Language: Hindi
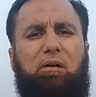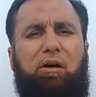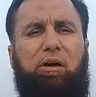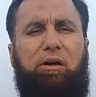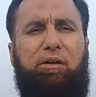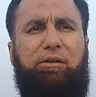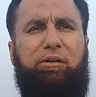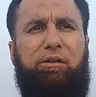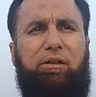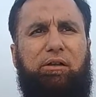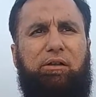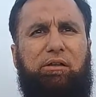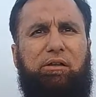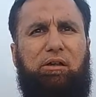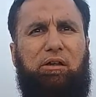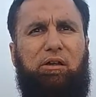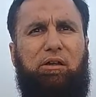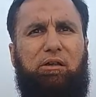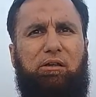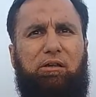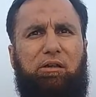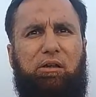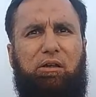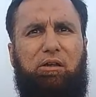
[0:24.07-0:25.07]
हंटिंग के
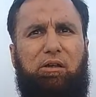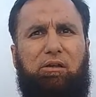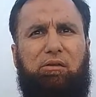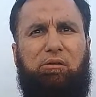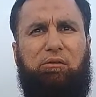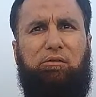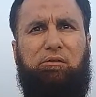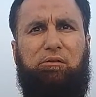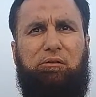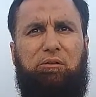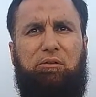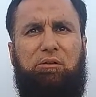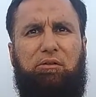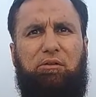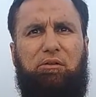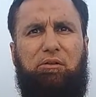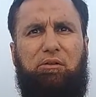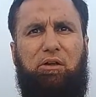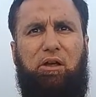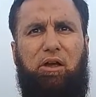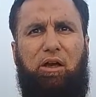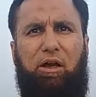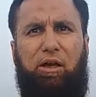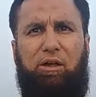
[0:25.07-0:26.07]
लिए
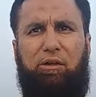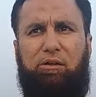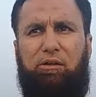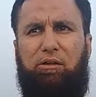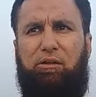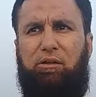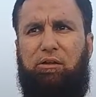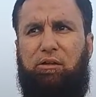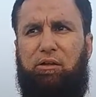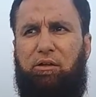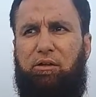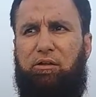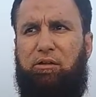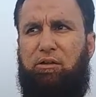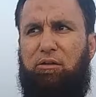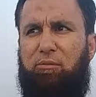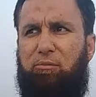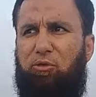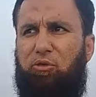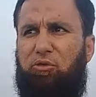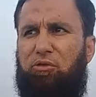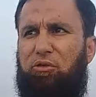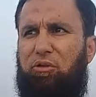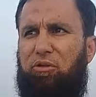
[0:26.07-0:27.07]
हाइकिंग के लिए
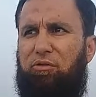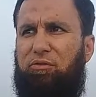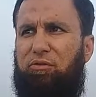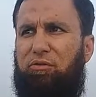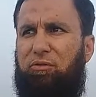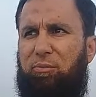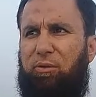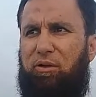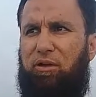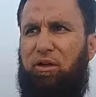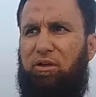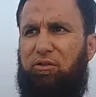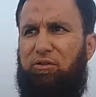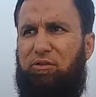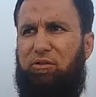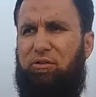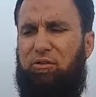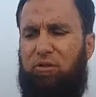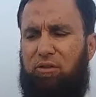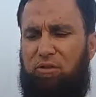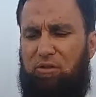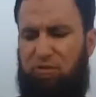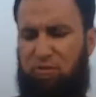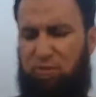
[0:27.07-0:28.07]
मुख्तलिफ़ मकासद
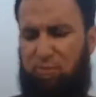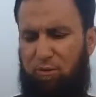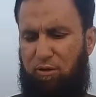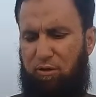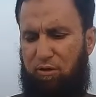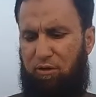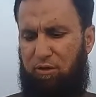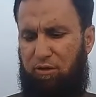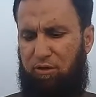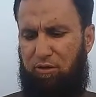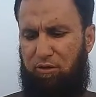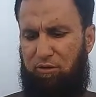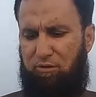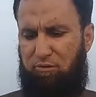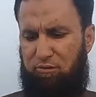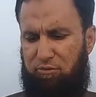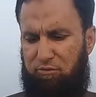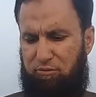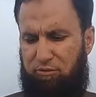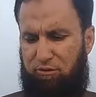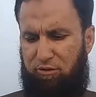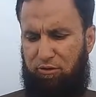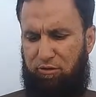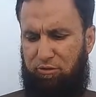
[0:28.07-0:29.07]
के लिए इस्तेमाल अगर
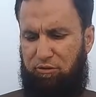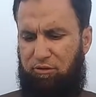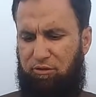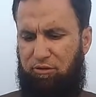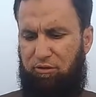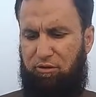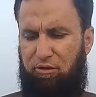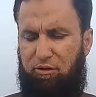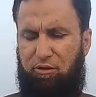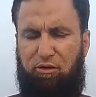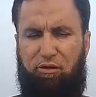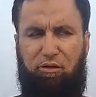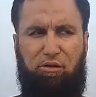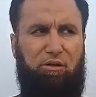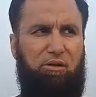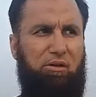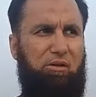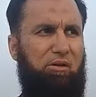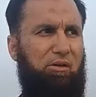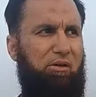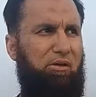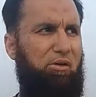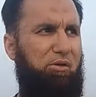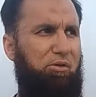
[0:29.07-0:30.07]
करते हैं
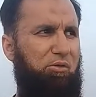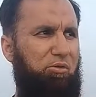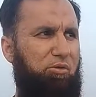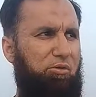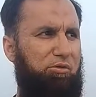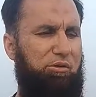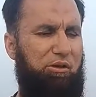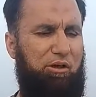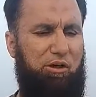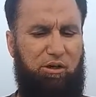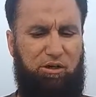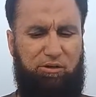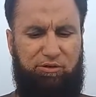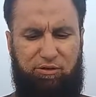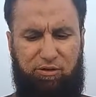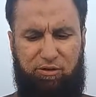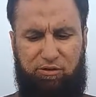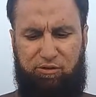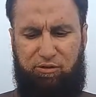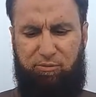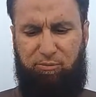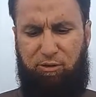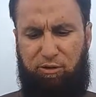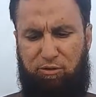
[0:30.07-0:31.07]
और उनको तलाश है
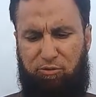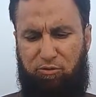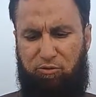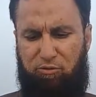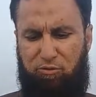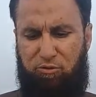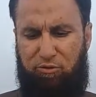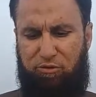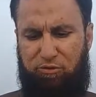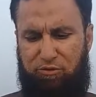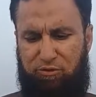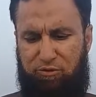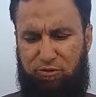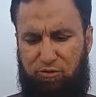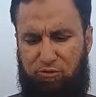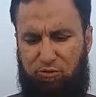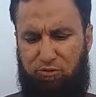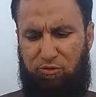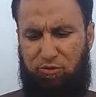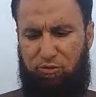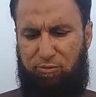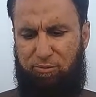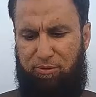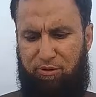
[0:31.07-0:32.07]
ऐसे बाइनोकुलर्स की
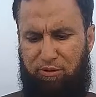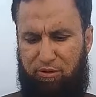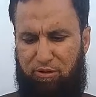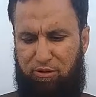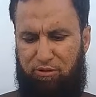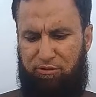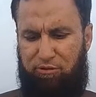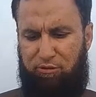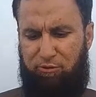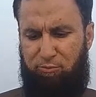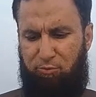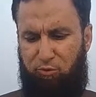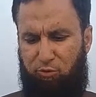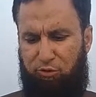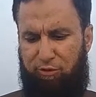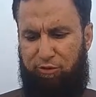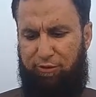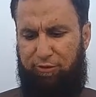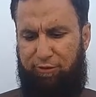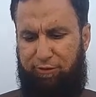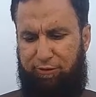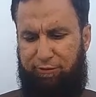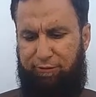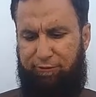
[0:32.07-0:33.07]
जो ये मकासद पूरे
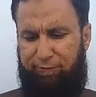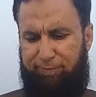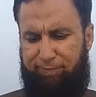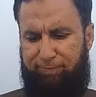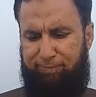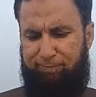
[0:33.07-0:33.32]
करें